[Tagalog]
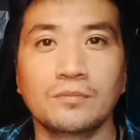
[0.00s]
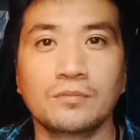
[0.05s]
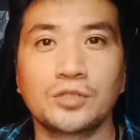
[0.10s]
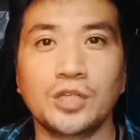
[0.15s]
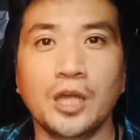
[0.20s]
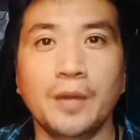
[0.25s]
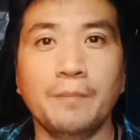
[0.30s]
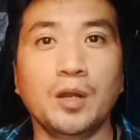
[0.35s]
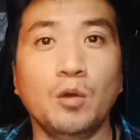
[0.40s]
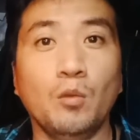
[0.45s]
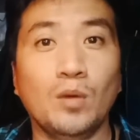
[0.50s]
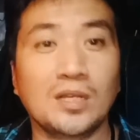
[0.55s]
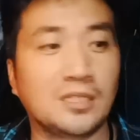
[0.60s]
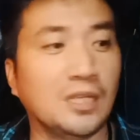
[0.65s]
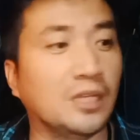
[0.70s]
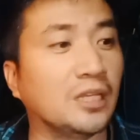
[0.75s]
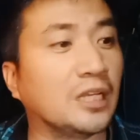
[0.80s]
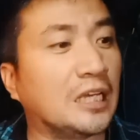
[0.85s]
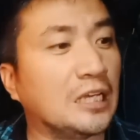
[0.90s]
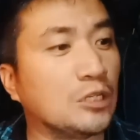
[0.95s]
syempre
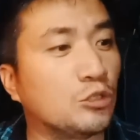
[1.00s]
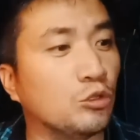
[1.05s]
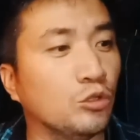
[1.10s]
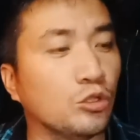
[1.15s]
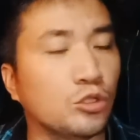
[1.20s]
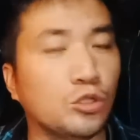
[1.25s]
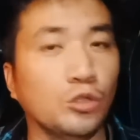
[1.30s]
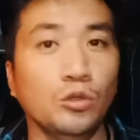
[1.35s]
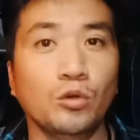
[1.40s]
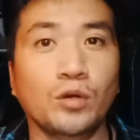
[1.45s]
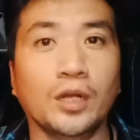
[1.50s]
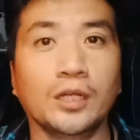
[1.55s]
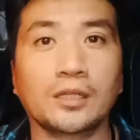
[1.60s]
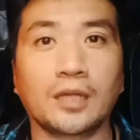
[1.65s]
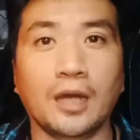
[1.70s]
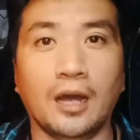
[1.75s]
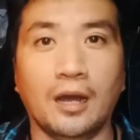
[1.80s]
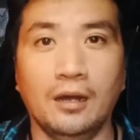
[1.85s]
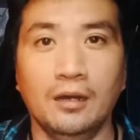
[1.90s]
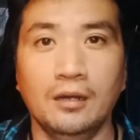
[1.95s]
once na naging sunod-sunuran
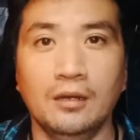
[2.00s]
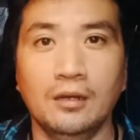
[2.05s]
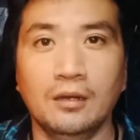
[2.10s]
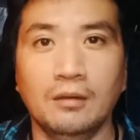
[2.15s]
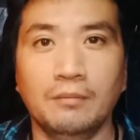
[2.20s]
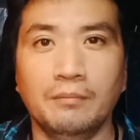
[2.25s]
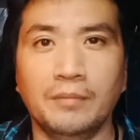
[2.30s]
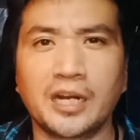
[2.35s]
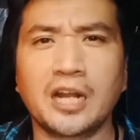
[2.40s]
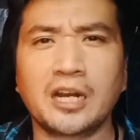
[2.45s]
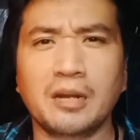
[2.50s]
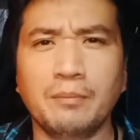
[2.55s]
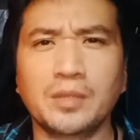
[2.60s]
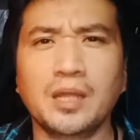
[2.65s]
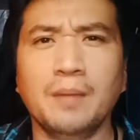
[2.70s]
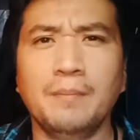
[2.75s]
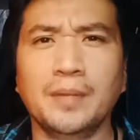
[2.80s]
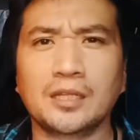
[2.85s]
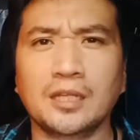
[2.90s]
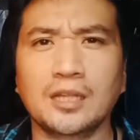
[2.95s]
ka,
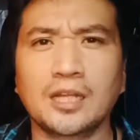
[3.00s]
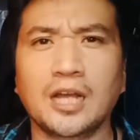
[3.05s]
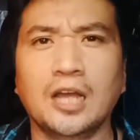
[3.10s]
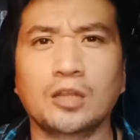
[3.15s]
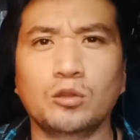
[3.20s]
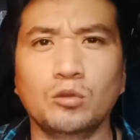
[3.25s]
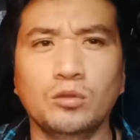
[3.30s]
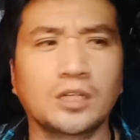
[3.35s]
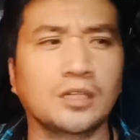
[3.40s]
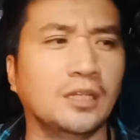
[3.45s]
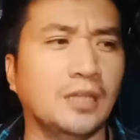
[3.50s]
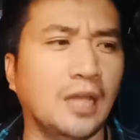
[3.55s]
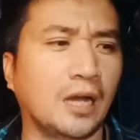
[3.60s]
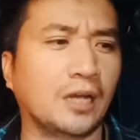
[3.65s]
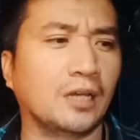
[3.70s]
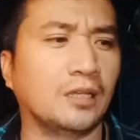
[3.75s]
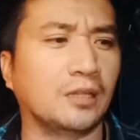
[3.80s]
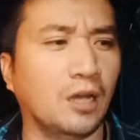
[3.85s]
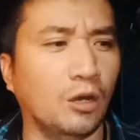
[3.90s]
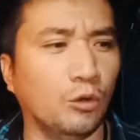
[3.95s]
mararamdaman talaga ito ng
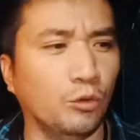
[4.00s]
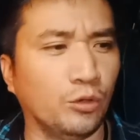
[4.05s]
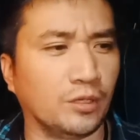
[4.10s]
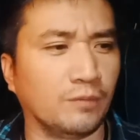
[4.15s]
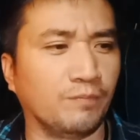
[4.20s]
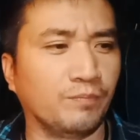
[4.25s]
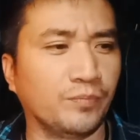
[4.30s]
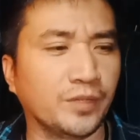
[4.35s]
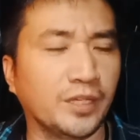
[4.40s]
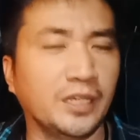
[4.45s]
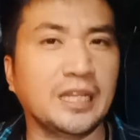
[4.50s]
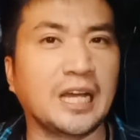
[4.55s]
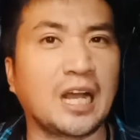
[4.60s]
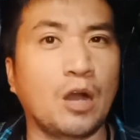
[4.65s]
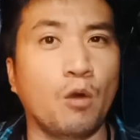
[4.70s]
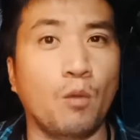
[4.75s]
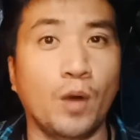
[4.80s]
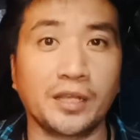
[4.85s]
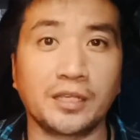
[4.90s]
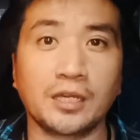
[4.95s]
lalaki na, uy,
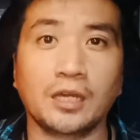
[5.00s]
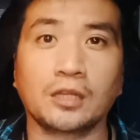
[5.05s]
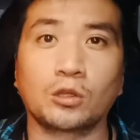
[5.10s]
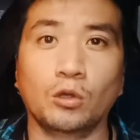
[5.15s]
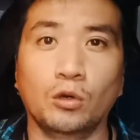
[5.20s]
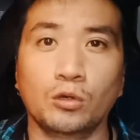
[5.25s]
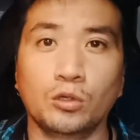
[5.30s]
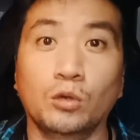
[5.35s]
ginagawa niya ito.